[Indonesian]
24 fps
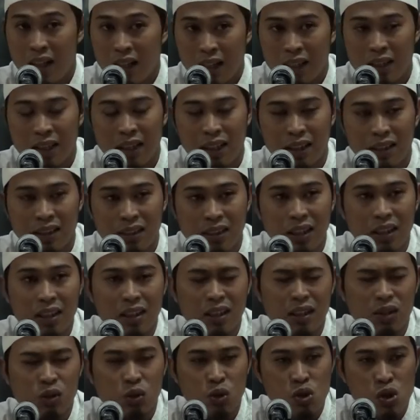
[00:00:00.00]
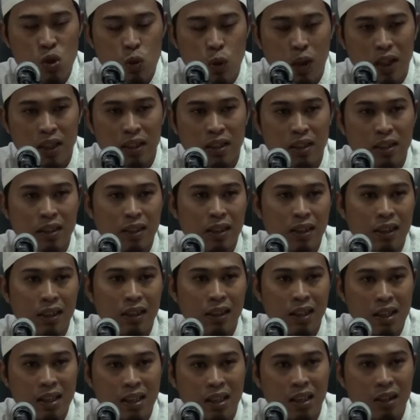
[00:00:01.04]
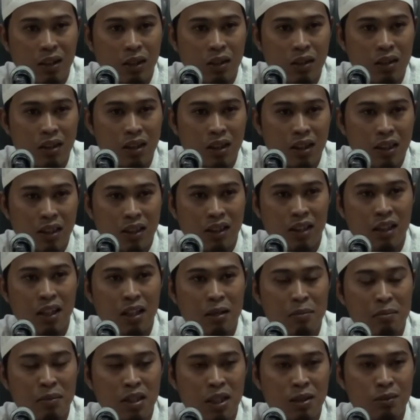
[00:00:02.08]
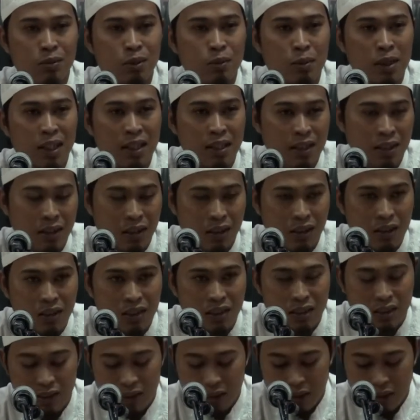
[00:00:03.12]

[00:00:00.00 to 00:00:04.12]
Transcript: di antara tujuan nakirah di dalam ilmu balaghah